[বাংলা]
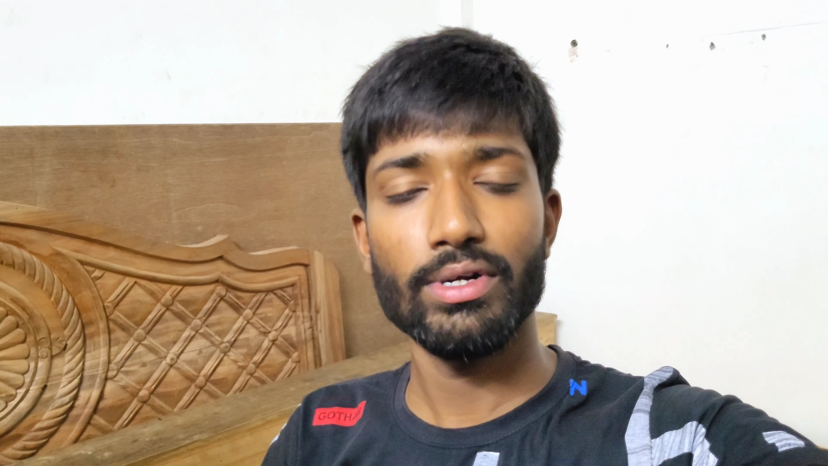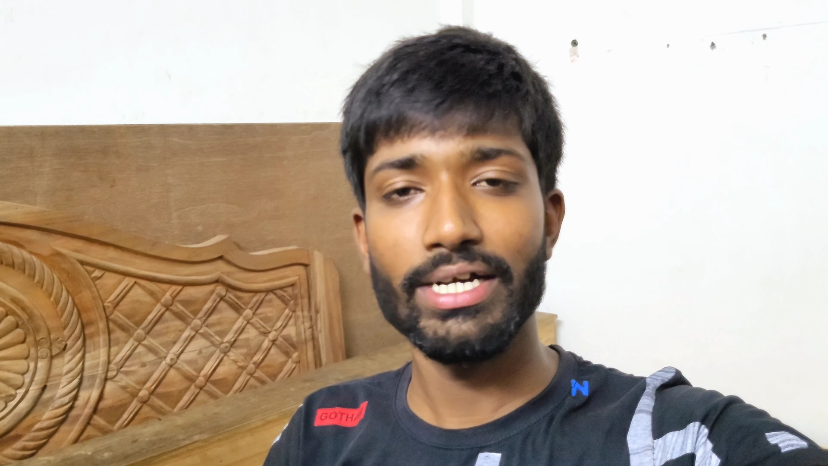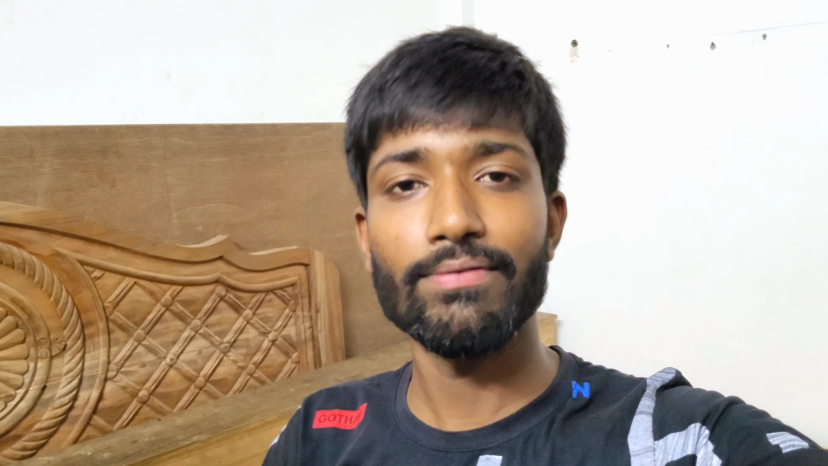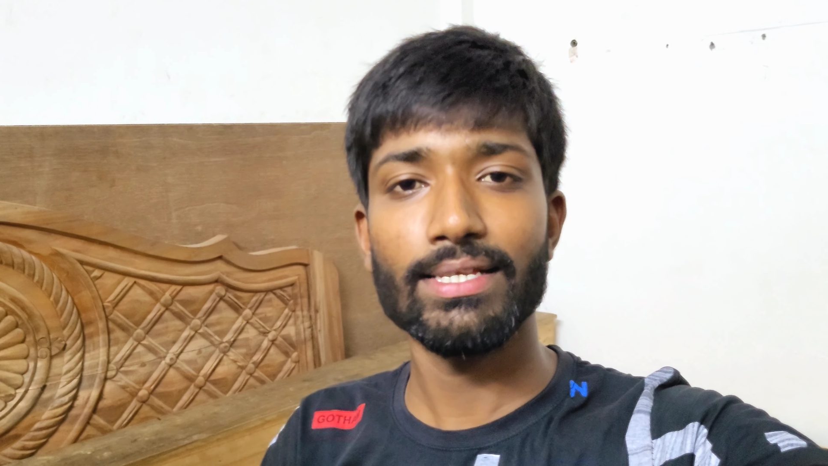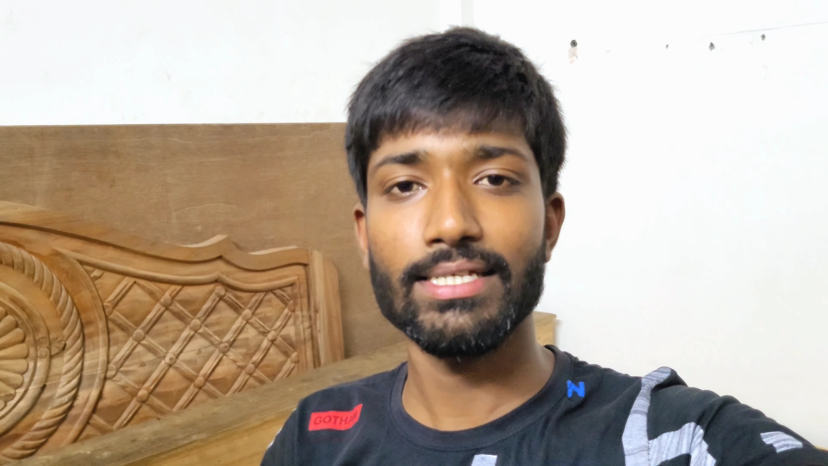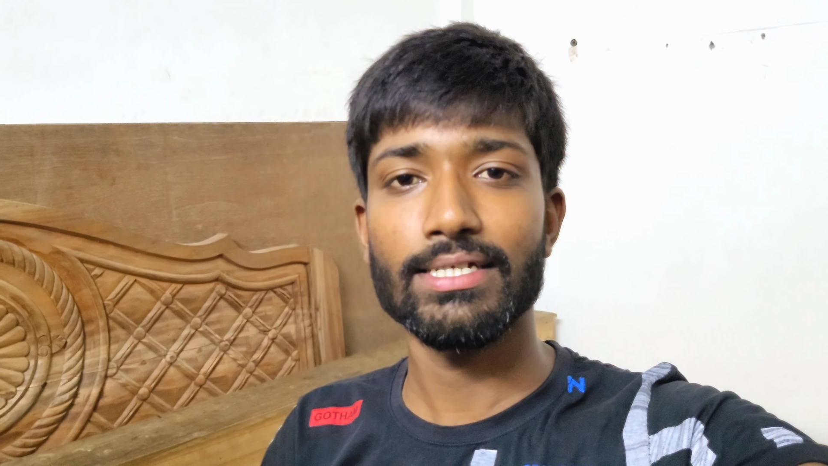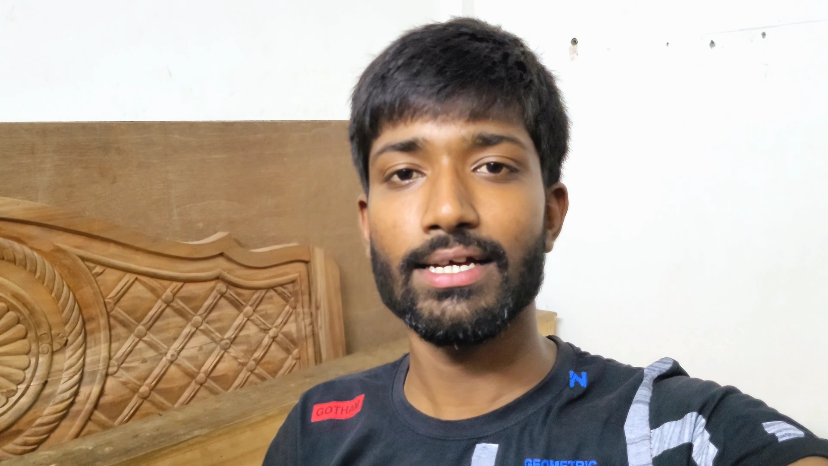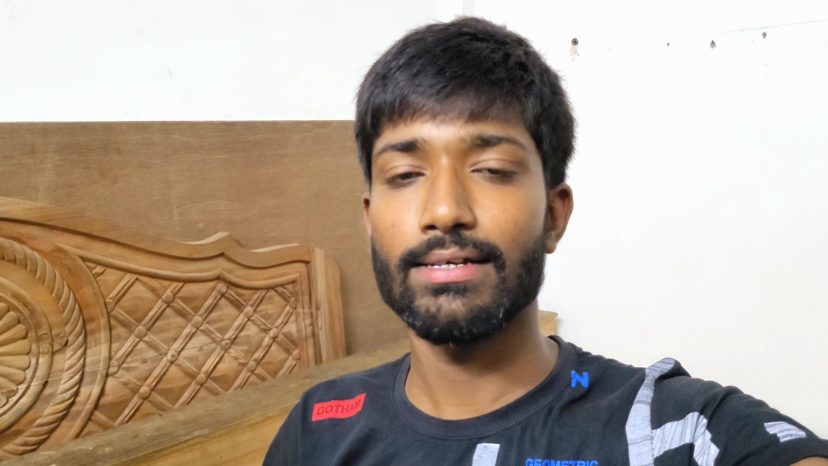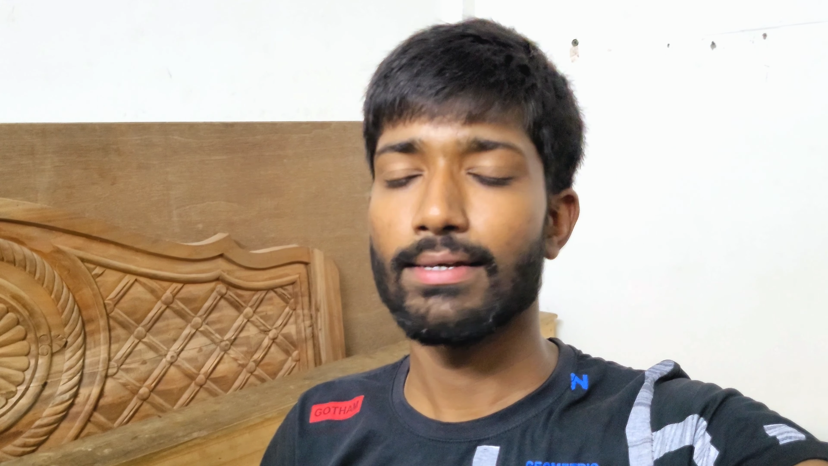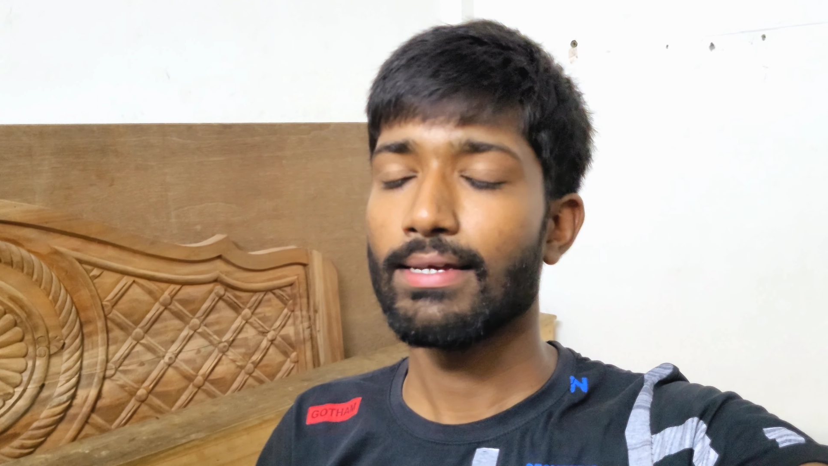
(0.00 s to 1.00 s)
ডিভাইস আছে
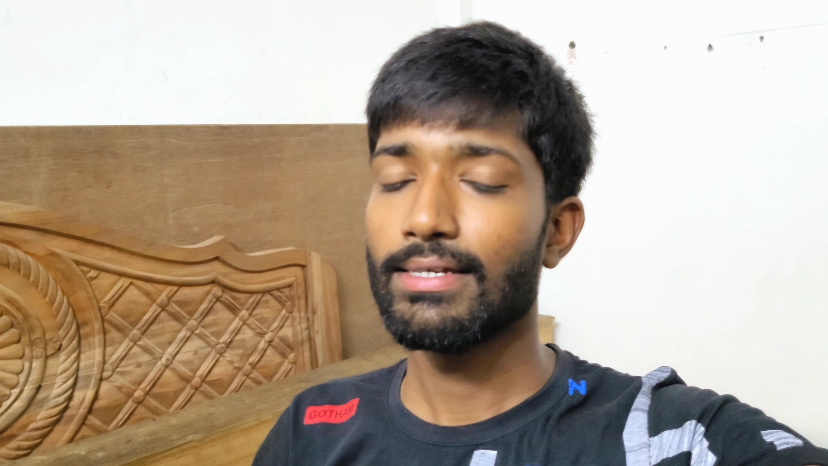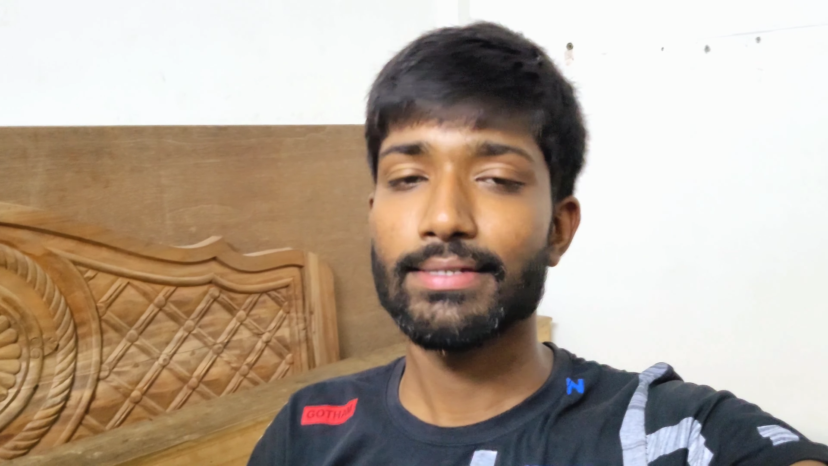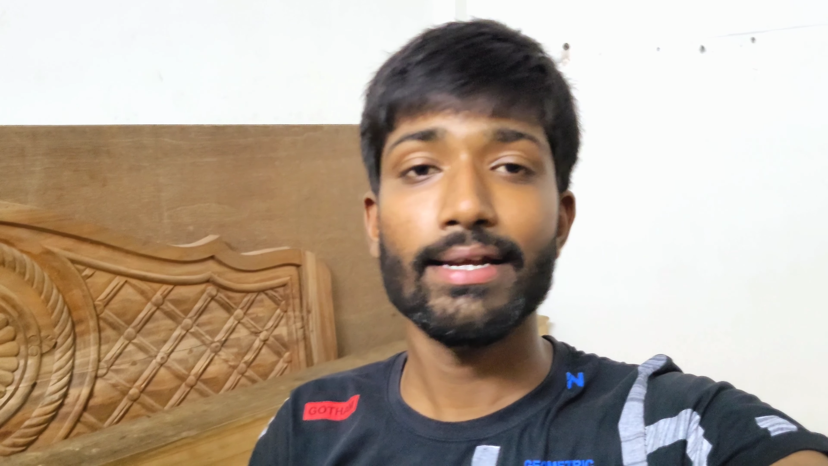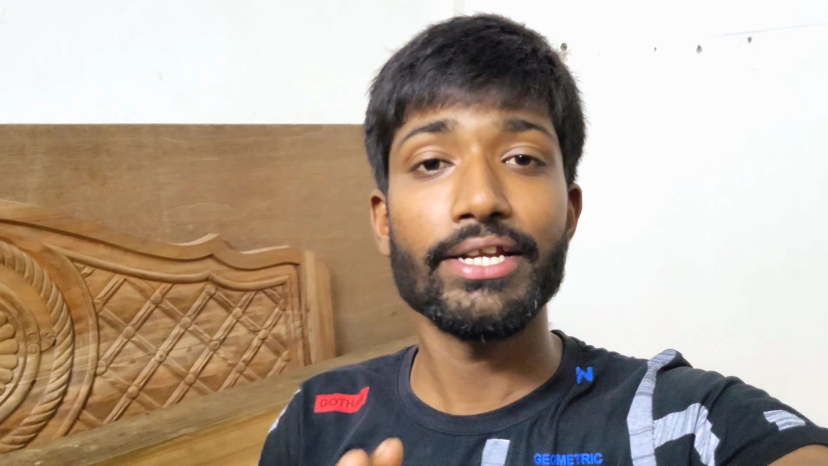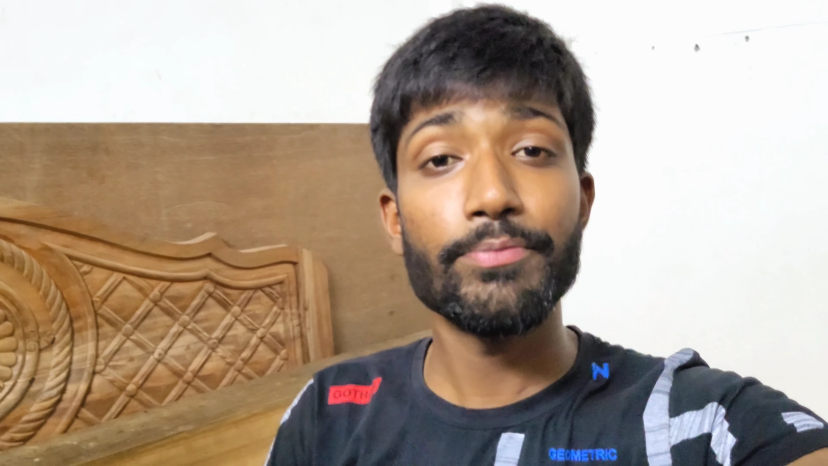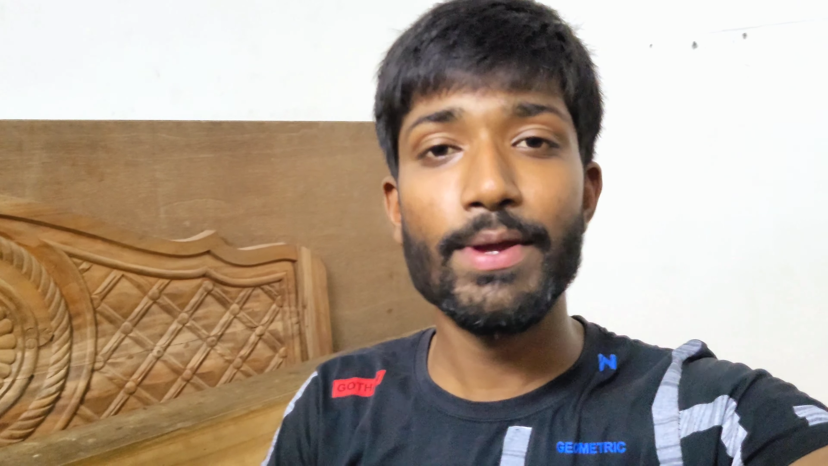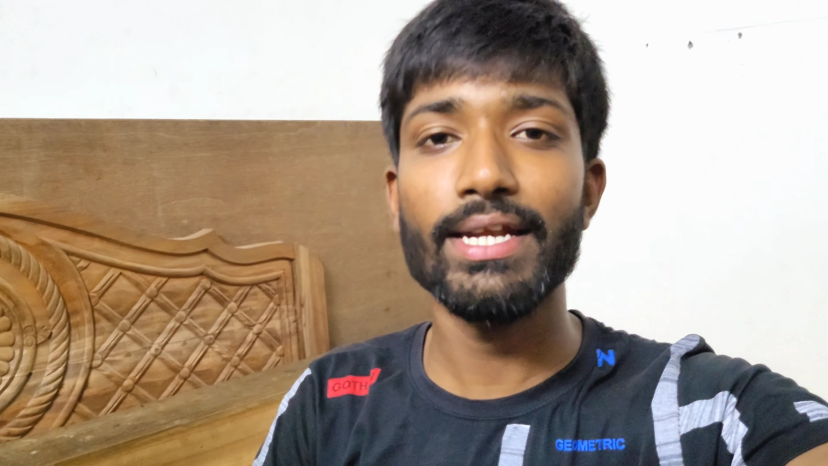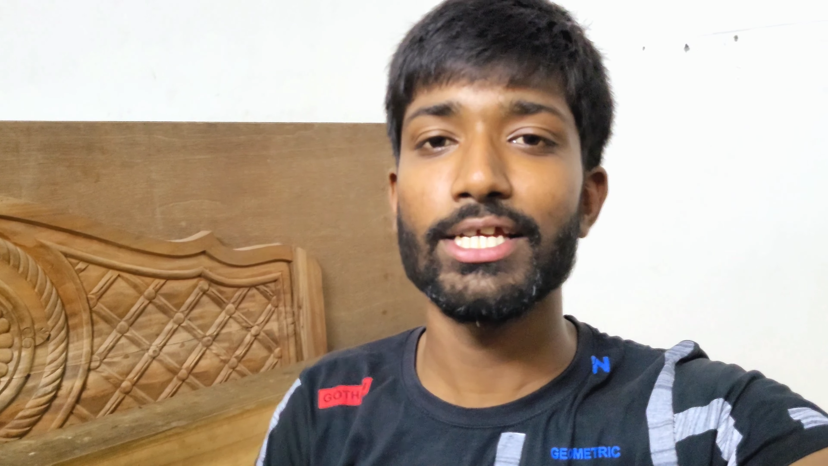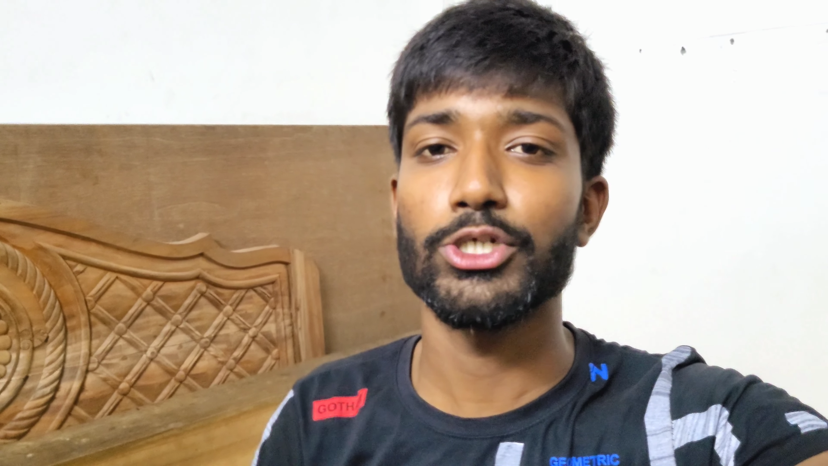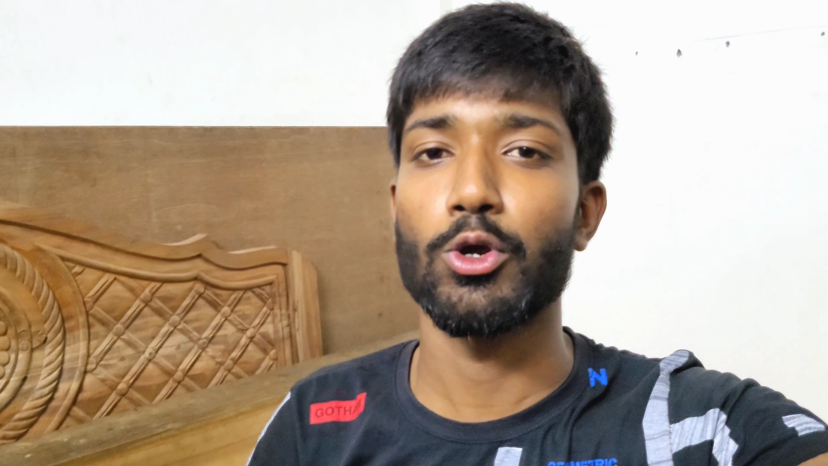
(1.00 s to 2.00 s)
না সেগুলো
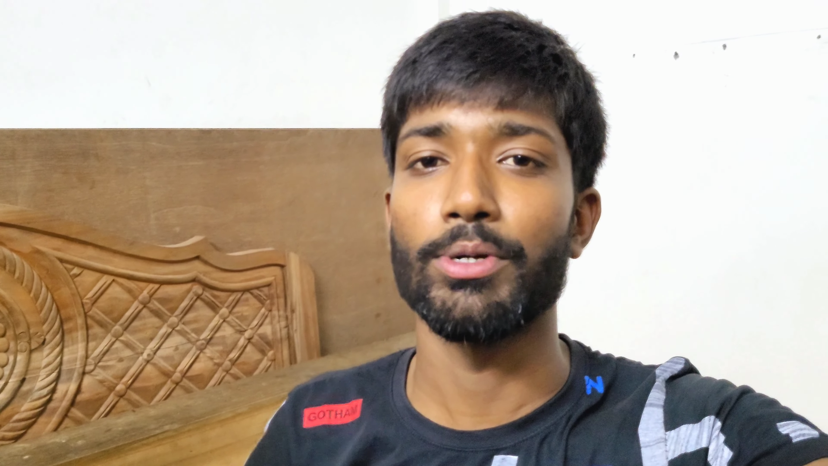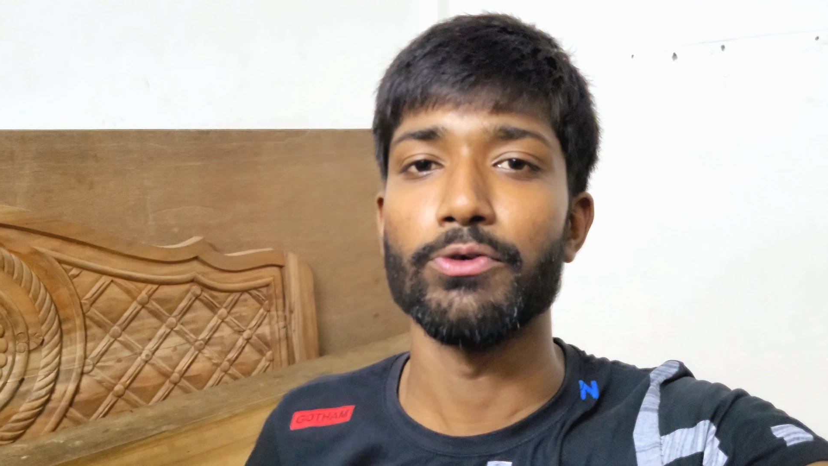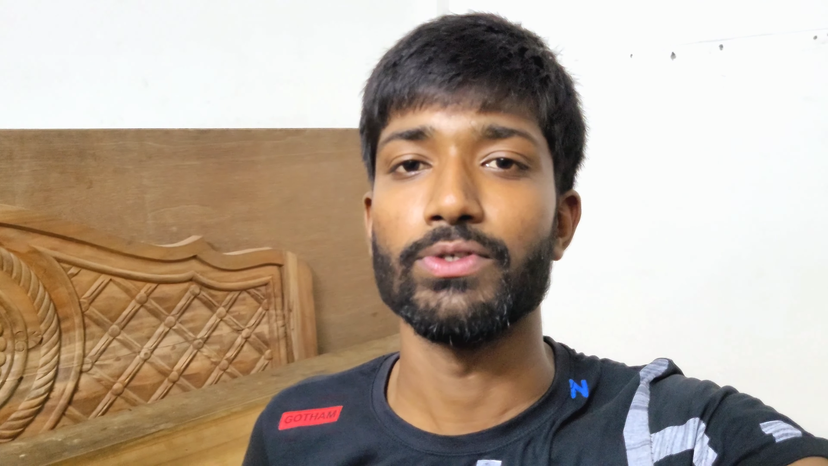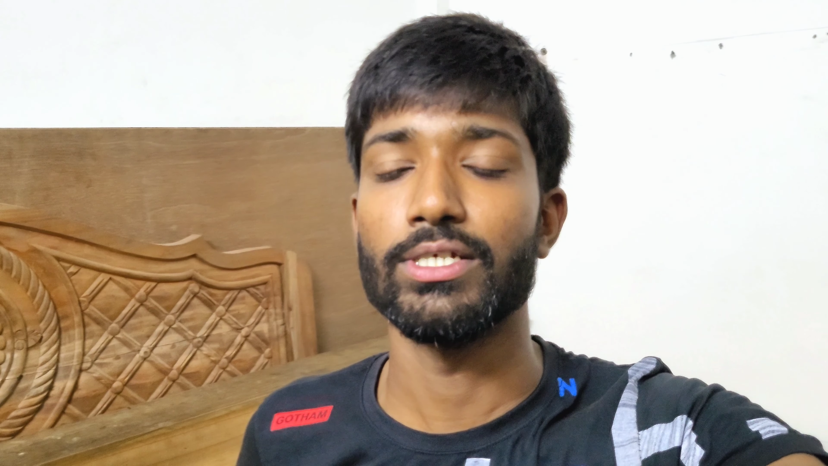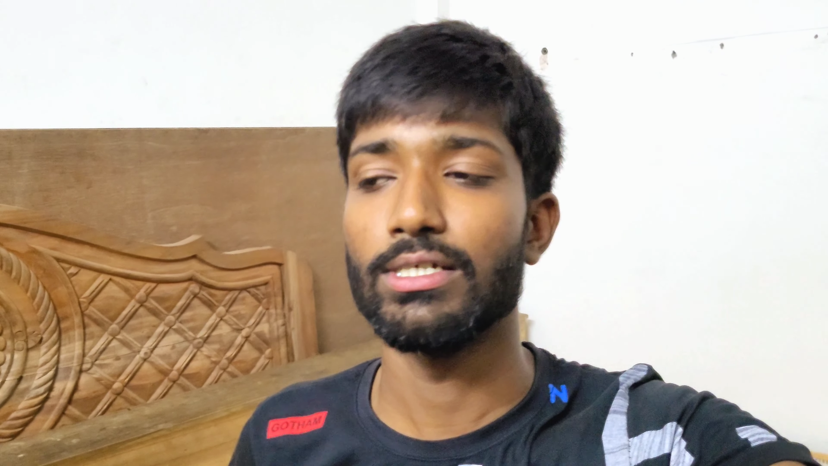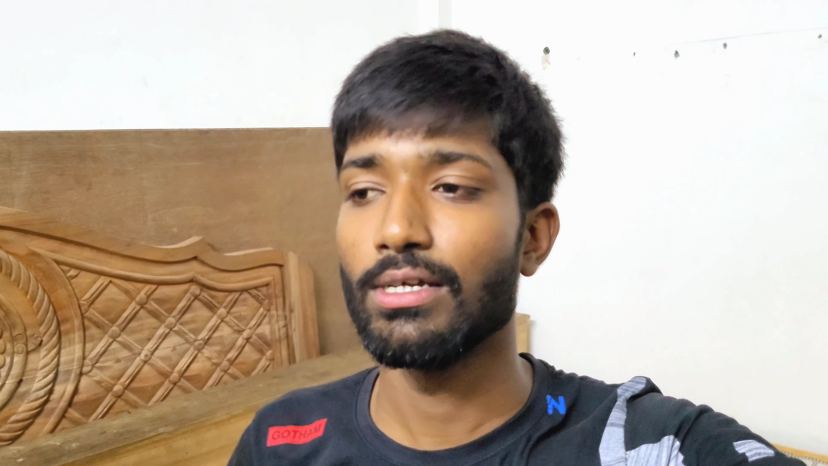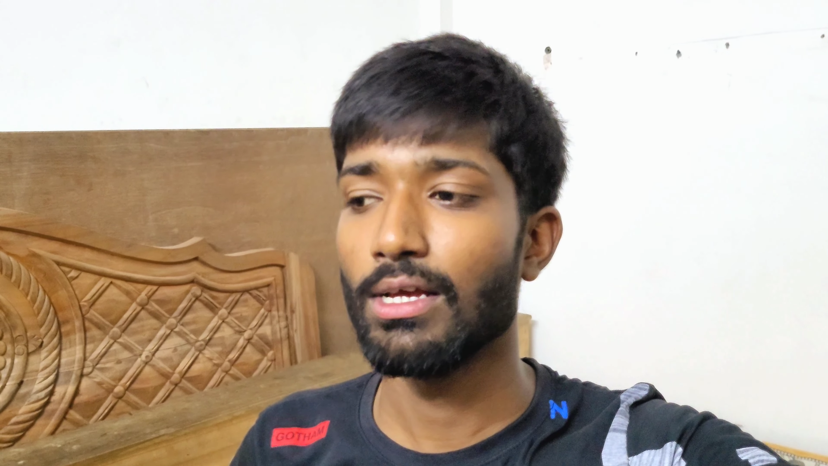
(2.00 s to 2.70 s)
রিপেয়ারিংয়ের শপে ঢুকছি